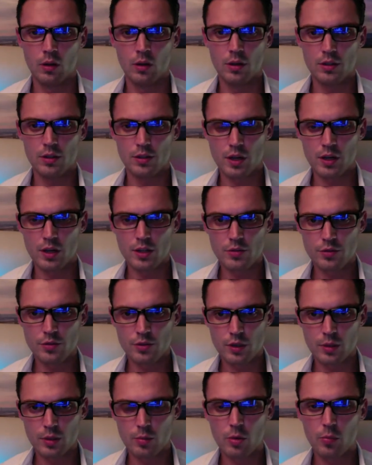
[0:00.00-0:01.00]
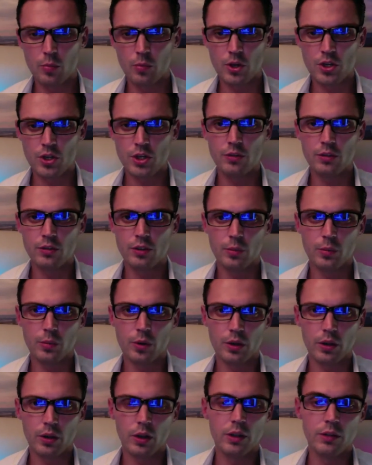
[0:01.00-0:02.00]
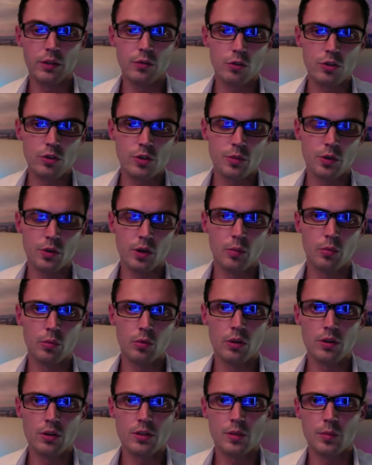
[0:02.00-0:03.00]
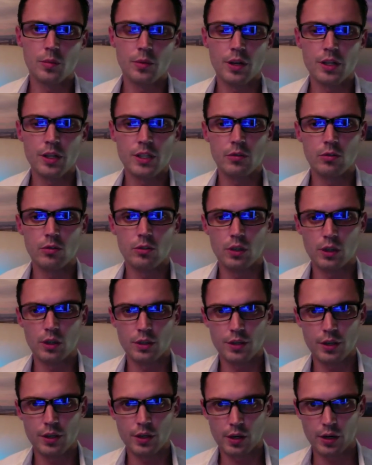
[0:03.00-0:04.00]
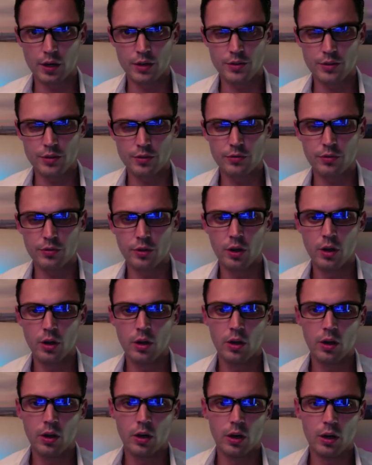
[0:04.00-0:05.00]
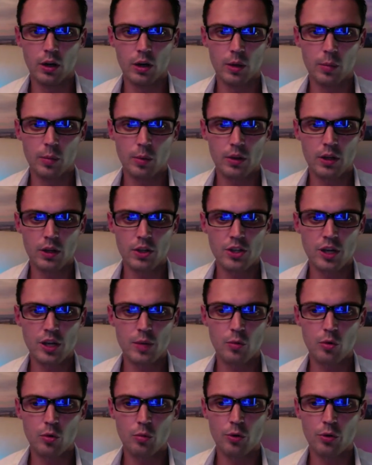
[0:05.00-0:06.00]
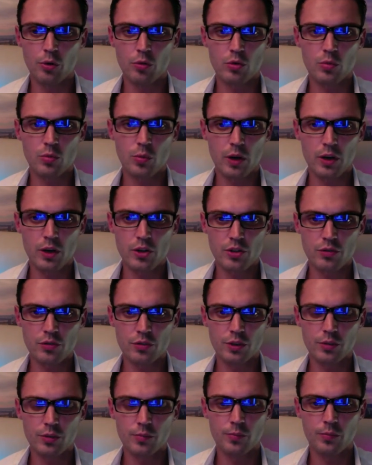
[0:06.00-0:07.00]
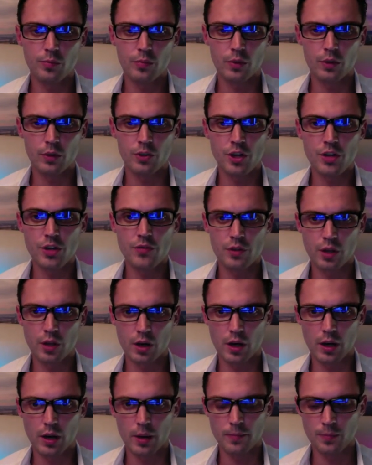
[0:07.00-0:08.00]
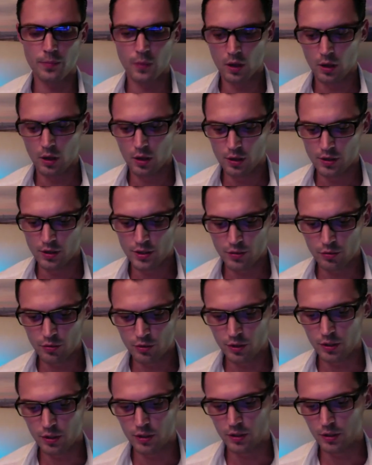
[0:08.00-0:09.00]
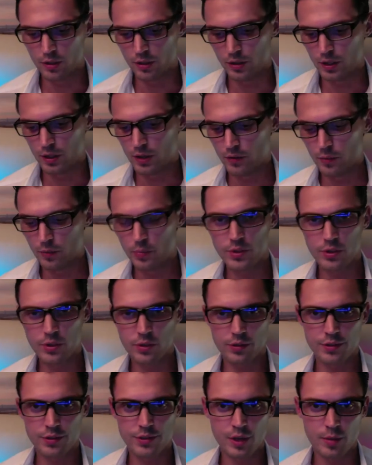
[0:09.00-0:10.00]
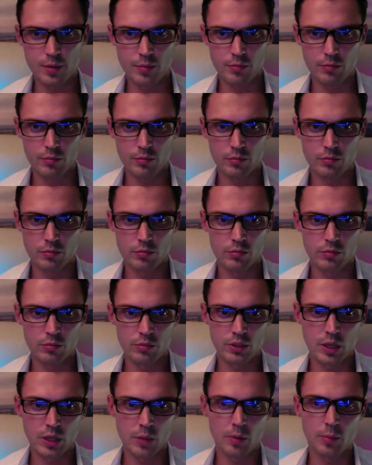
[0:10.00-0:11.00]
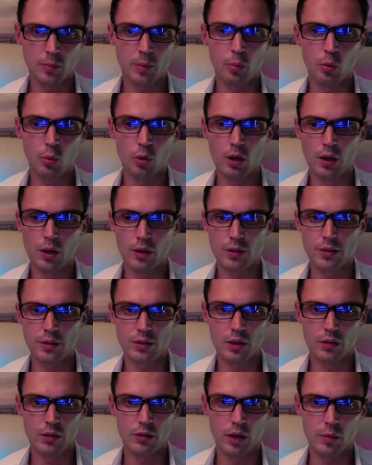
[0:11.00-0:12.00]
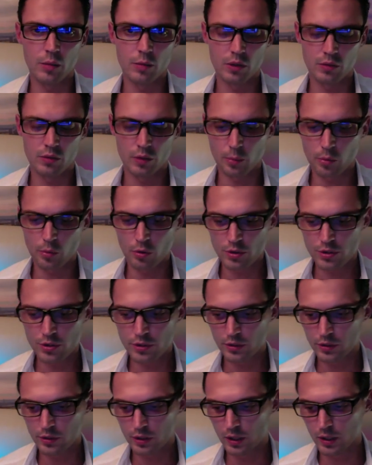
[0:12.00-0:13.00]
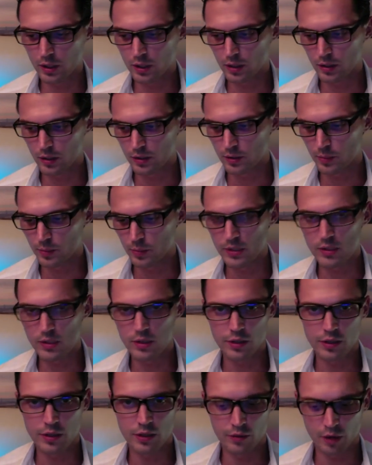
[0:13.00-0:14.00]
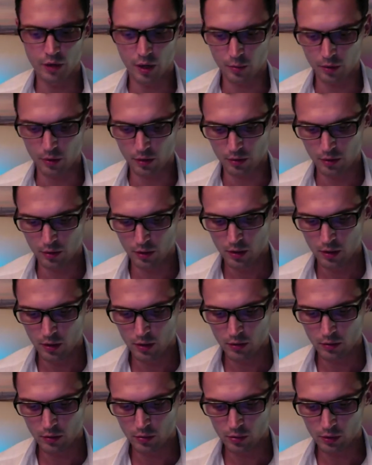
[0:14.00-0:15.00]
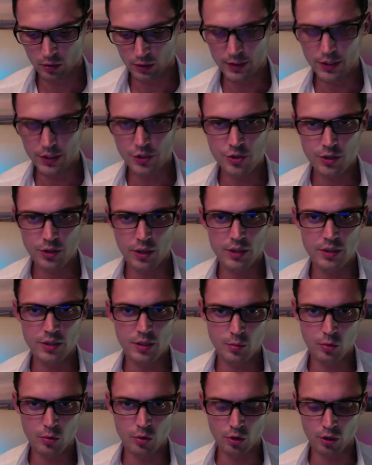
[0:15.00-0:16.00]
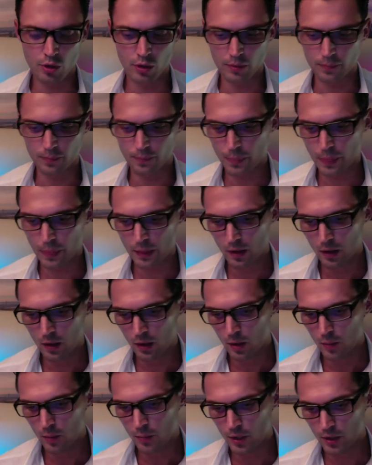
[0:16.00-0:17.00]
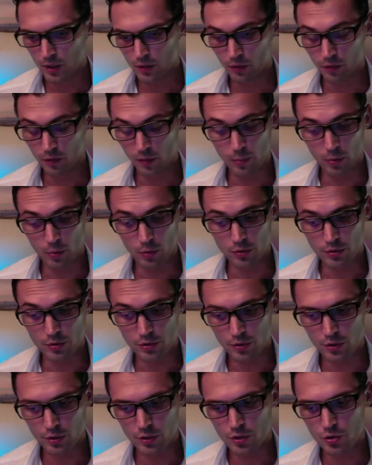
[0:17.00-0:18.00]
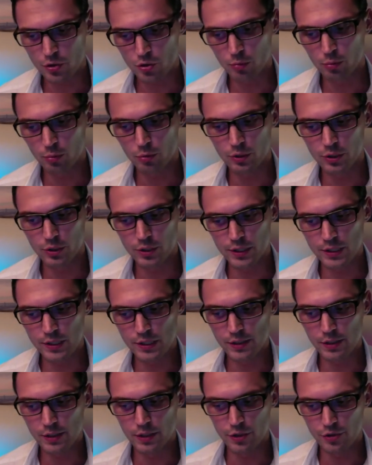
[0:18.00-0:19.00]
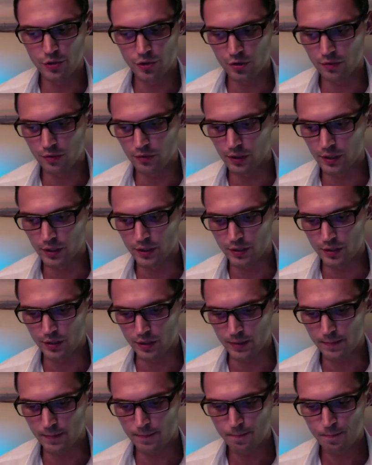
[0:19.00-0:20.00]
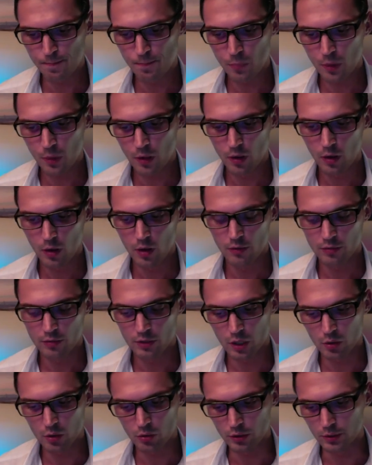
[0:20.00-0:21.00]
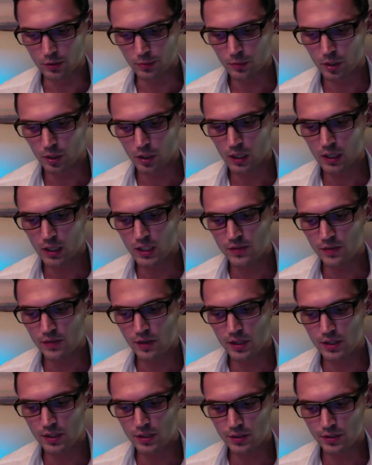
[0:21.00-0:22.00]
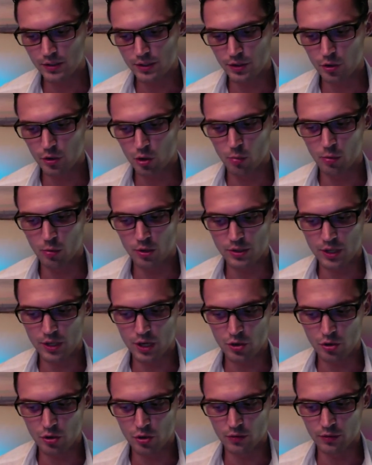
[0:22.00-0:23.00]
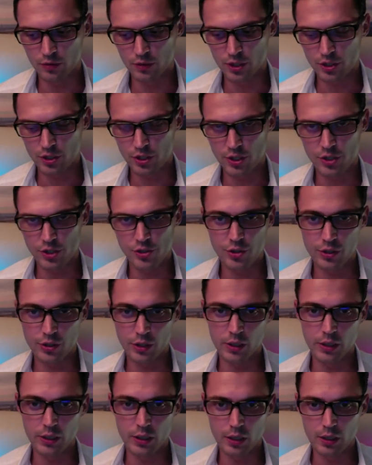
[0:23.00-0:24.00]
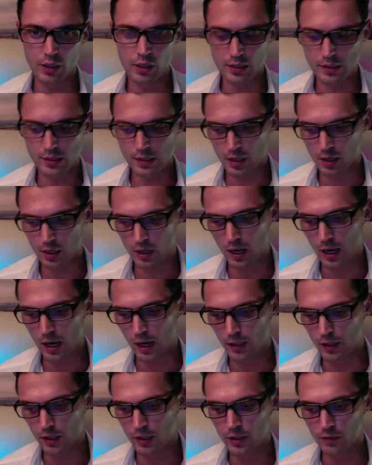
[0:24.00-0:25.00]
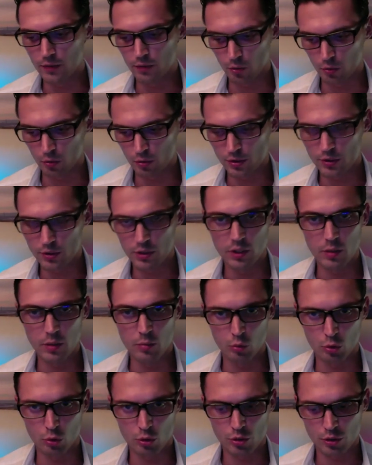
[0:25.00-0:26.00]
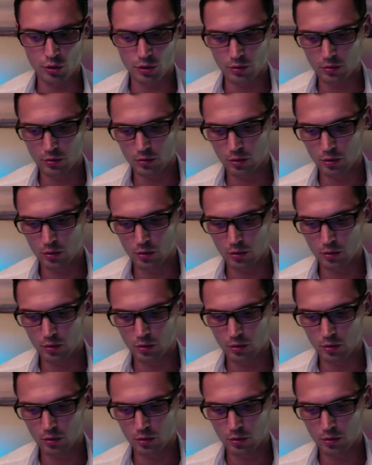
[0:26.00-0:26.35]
Здравствуйте, добро пожаловать на портал Невроза Мегаполиса. Меня зовут Алексей Красиков. А, продолжаем рубрику «Спрашивай», а, часть вторая. Сегодня я выписал семь самых популярно задаваемых вопросов на, за последнее время. Ну, классическая семерка. Первый вопрос. Что будет, если не лечить ВСД? Второй. Как связан синдром раздраженного кишечника или СРК и невроз, и эмоции?